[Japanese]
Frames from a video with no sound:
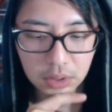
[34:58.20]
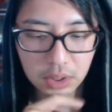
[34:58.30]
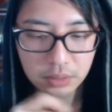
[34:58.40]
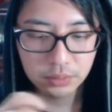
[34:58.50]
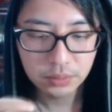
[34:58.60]

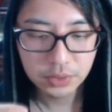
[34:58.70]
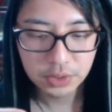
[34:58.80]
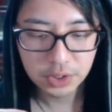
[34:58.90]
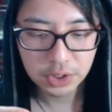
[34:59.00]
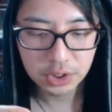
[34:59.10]
回復
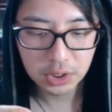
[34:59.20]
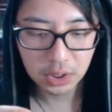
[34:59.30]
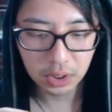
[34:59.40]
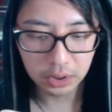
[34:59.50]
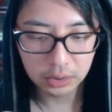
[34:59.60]
して死
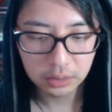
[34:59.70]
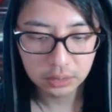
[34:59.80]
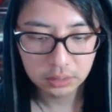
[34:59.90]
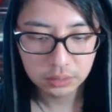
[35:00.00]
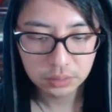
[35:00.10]
なない。
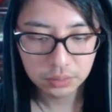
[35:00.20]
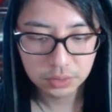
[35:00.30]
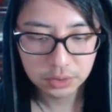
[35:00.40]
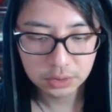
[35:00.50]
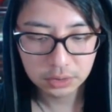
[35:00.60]
そ
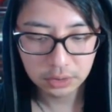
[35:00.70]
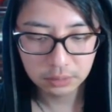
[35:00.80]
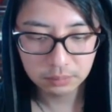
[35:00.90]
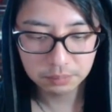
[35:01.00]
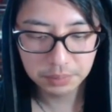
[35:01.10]
し
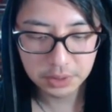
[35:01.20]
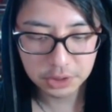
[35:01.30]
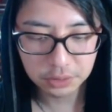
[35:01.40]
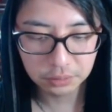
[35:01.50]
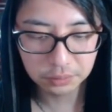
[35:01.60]
て、
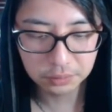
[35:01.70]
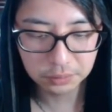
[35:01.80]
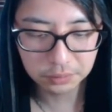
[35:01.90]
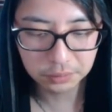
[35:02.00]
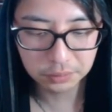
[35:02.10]
ベジッ
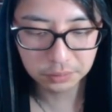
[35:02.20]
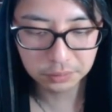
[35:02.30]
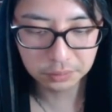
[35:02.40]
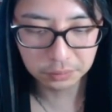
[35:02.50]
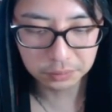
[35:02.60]

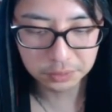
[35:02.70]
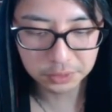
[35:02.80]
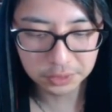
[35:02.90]
トを